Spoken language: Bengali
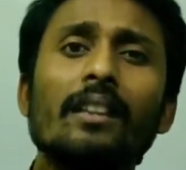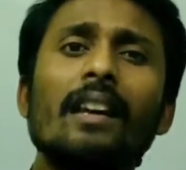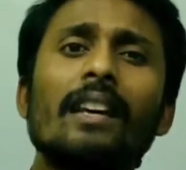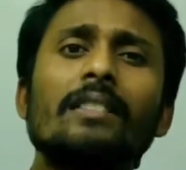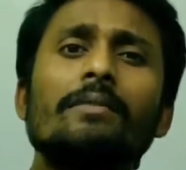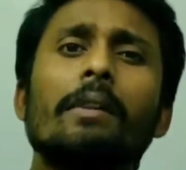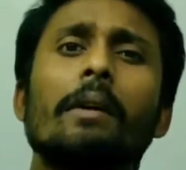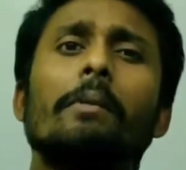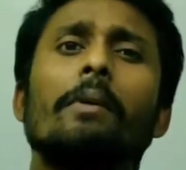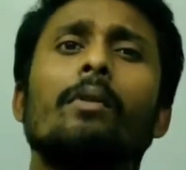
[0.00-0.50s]

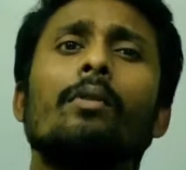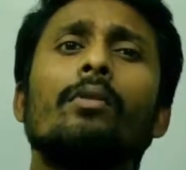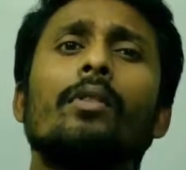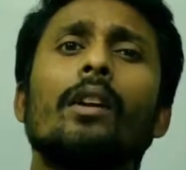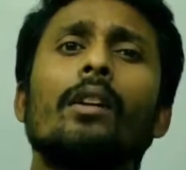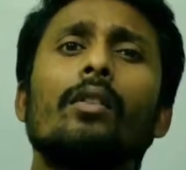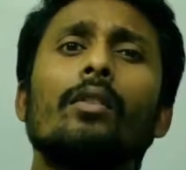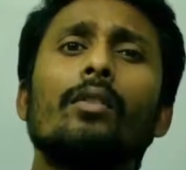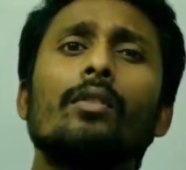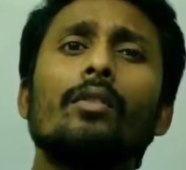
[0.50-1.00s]
ক্লাস ফাইভের
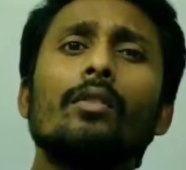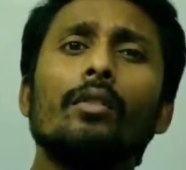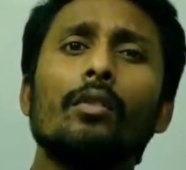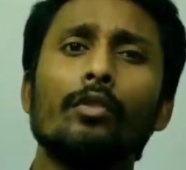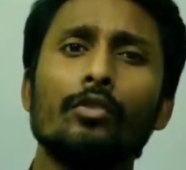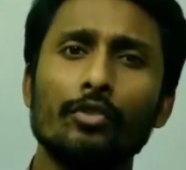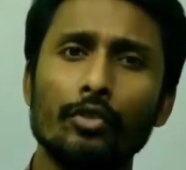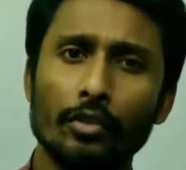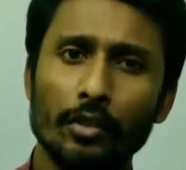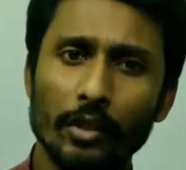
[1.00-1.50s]
অন্যান্য কোনো
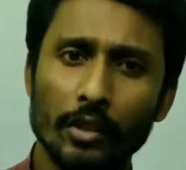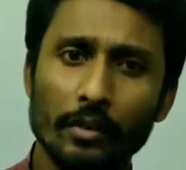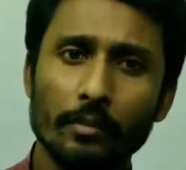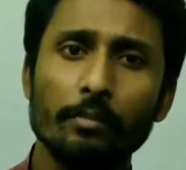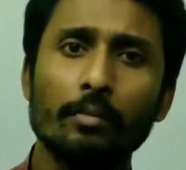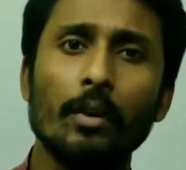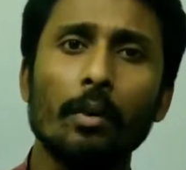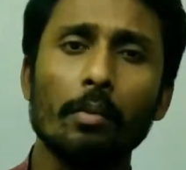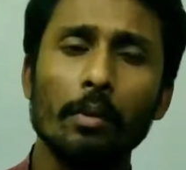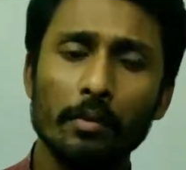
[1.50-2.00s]
অনুশীলনীর
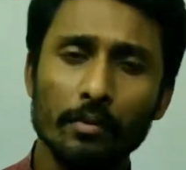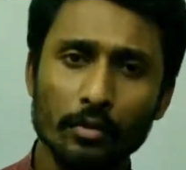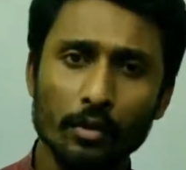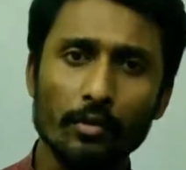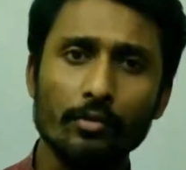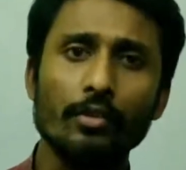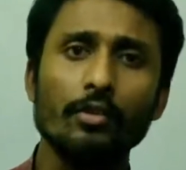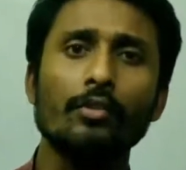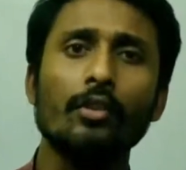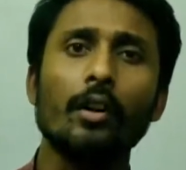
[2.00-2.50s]
প্রবলেমের
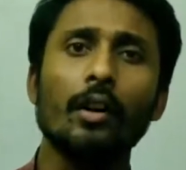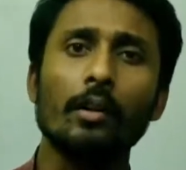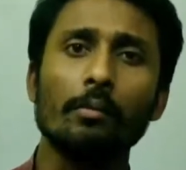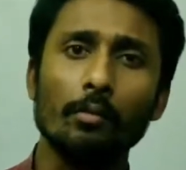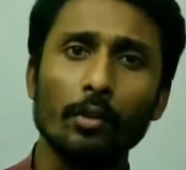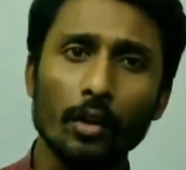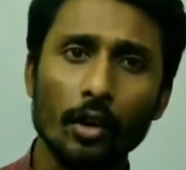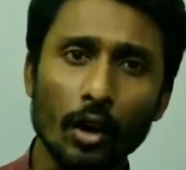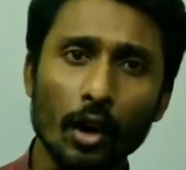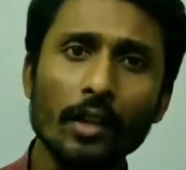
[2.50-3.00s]
সলিউশন
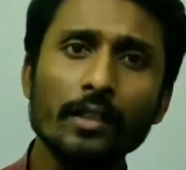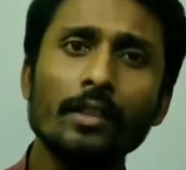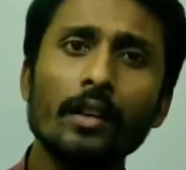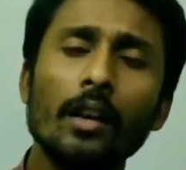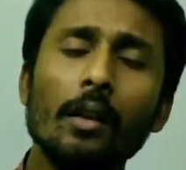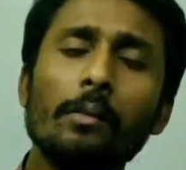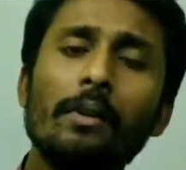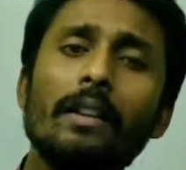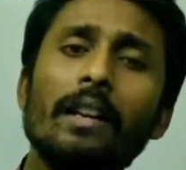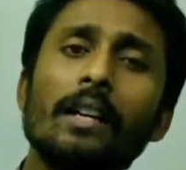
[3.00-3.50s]
দরকার মনে হয়
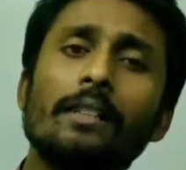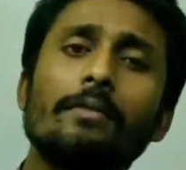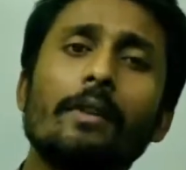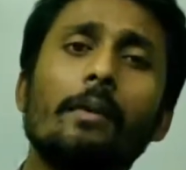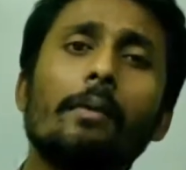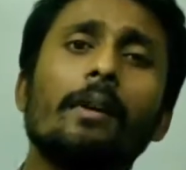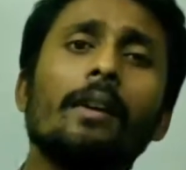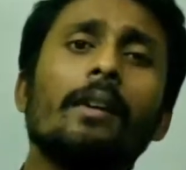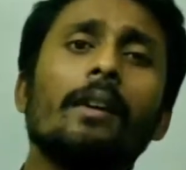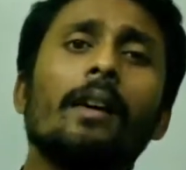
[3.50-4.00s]
তাহলে আমি ক্লাস
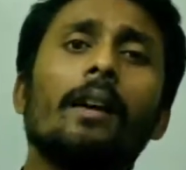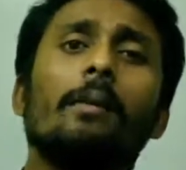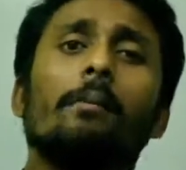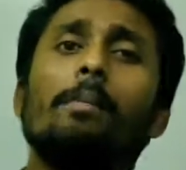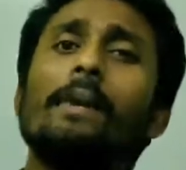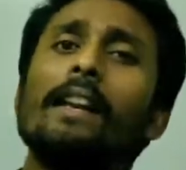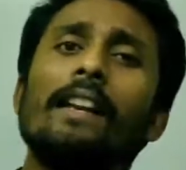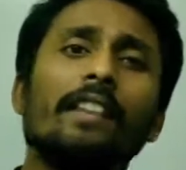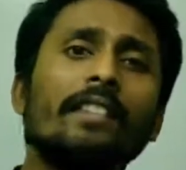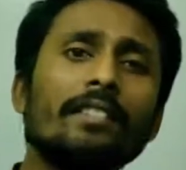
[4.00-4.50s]
ফাইভের
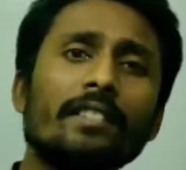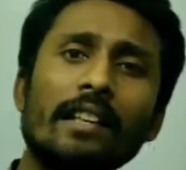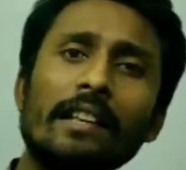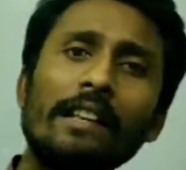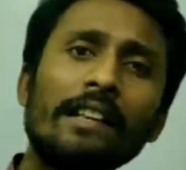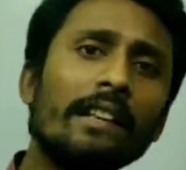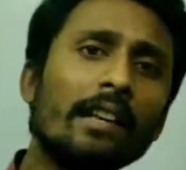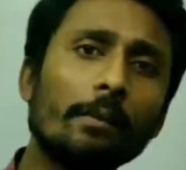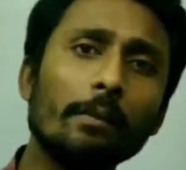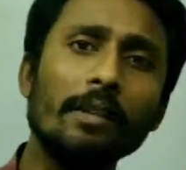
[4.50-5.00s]
প্লে
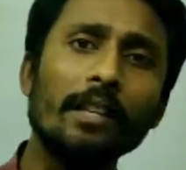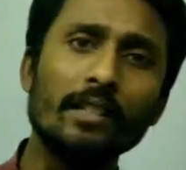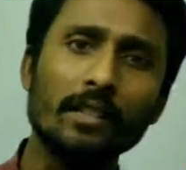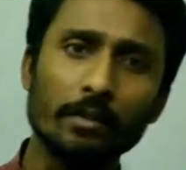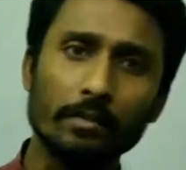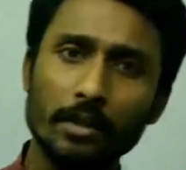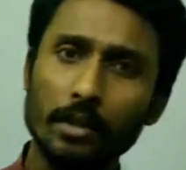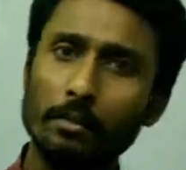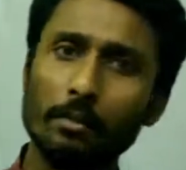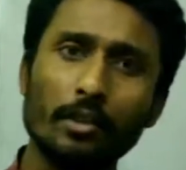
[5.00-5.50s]
লিস্টের লিঙ্ক আমি
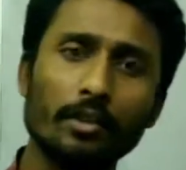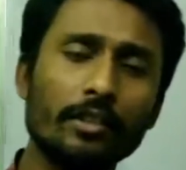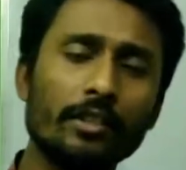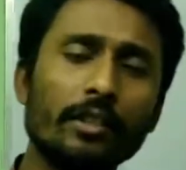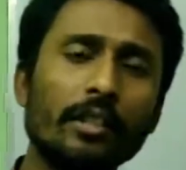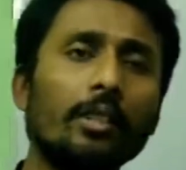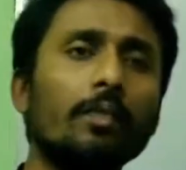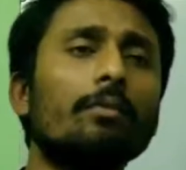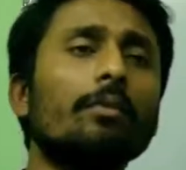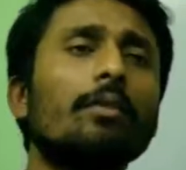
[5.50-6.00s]
ডেসক্রিপশন
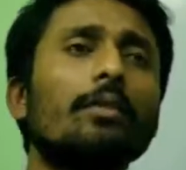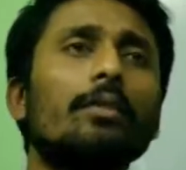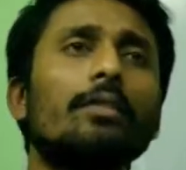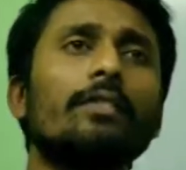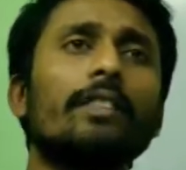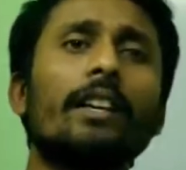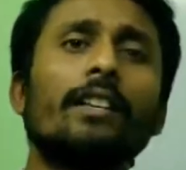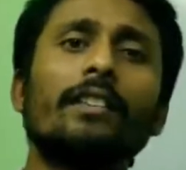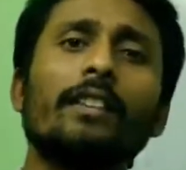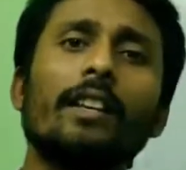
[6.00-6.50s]
বক্সে দিয়ে দেবো
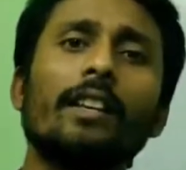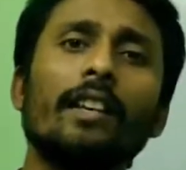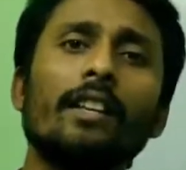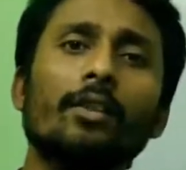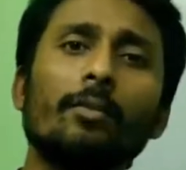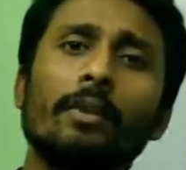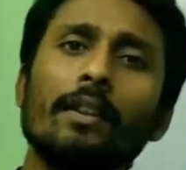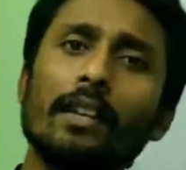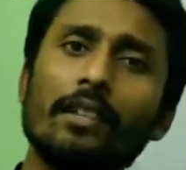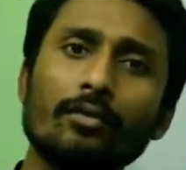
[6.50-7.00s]
সেখান থেকে
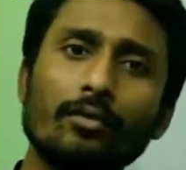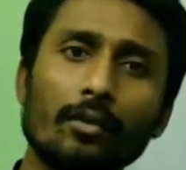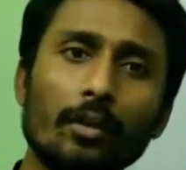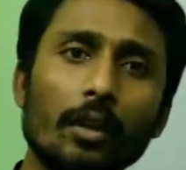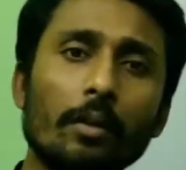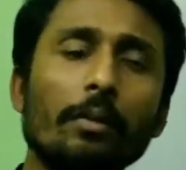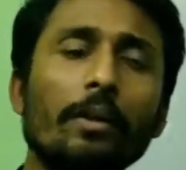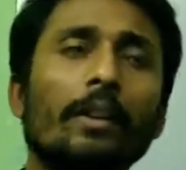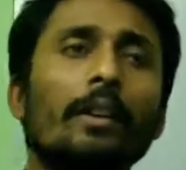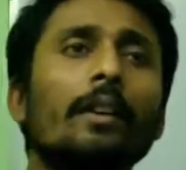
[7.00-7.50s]
গিয়ে তোমরা ক্লাস
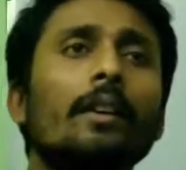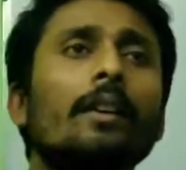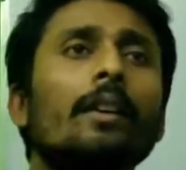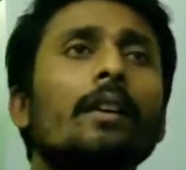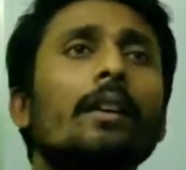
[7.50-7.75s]
করে নেবে